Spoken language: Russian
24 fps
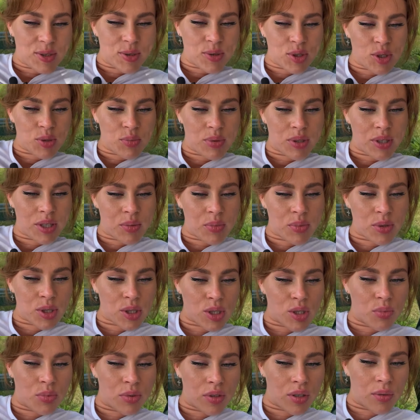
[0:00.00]
Катюша, передай,
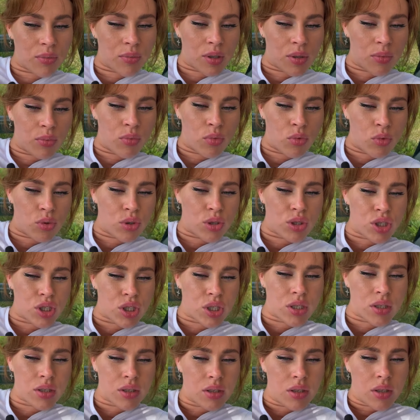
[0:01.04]
пожалуйста, привет моей
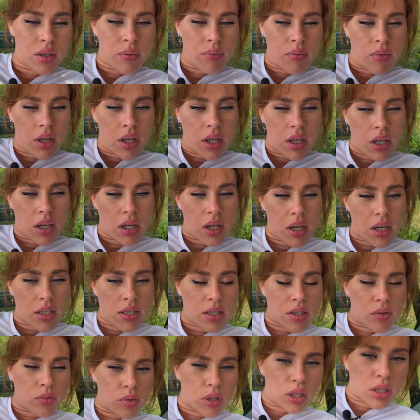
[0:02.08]
булочке.
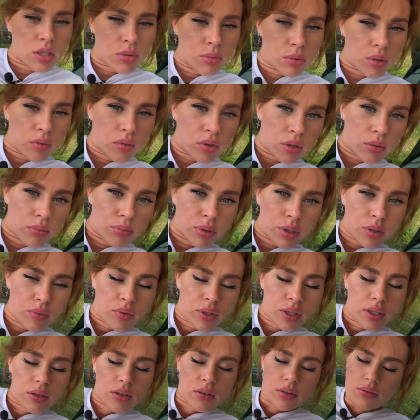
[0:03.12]
Катя Владимировна,
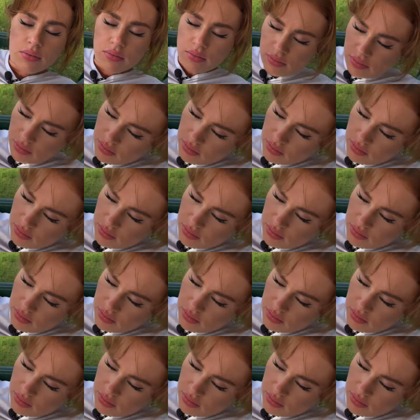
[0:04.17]
привет.